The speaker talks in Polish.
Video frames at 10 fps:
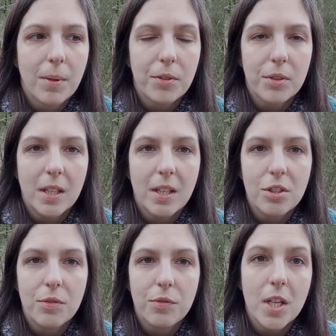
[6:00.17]
i była to
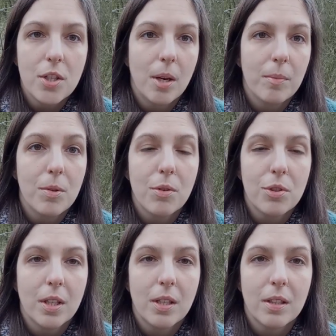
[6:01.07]
taka świeża
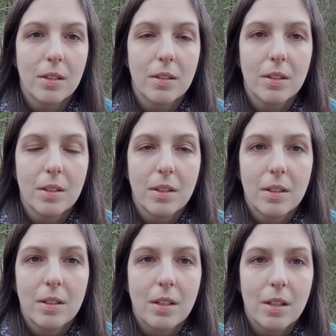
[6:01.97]
miłość, jak y,
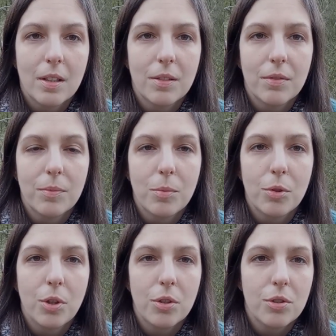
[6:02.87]
jak w
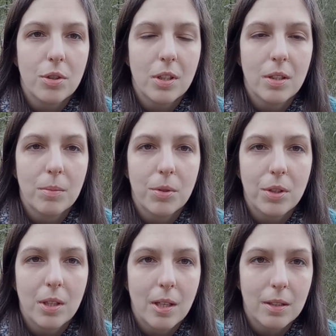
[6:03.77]
młodości,
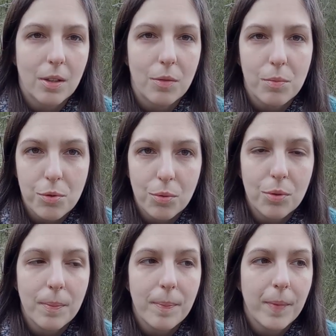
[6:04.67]
kiedy motyle latają w
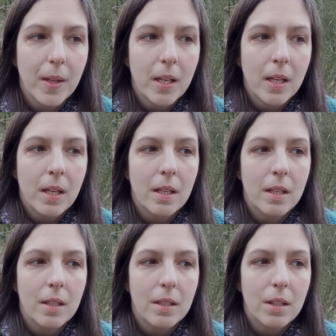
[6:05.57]
brzuchu.
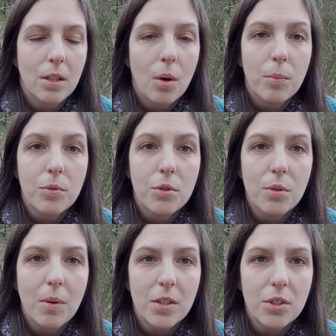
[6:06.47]
E, I
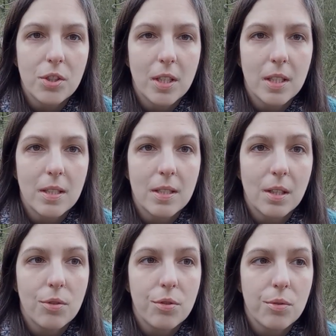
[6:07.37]
obudziła
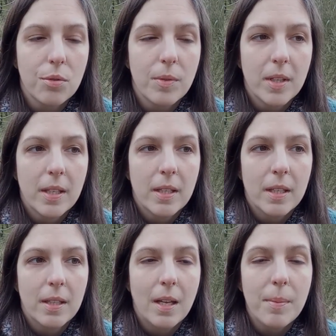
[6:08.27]
się z tego snu
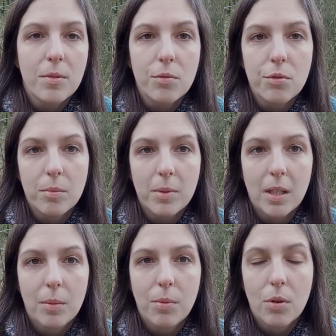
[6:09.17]
e, najpierw z
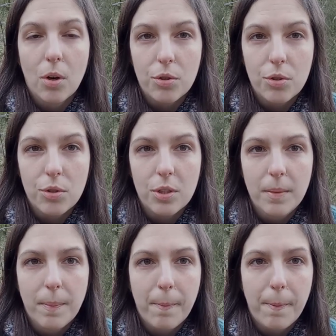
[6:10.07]
uczuciem takiej
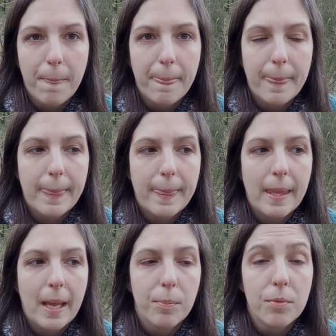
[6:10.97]
błogości,
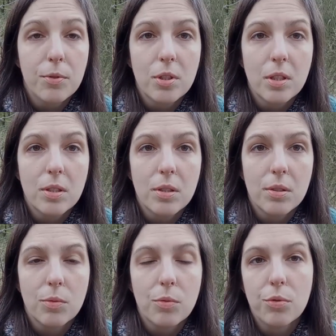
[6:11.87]
mm, a
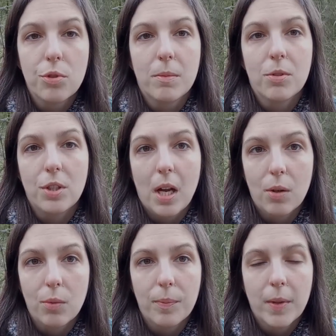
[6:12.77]
później z uczuciem
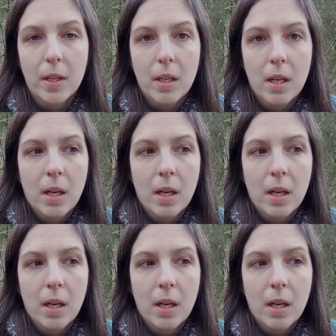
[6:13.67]
żalu.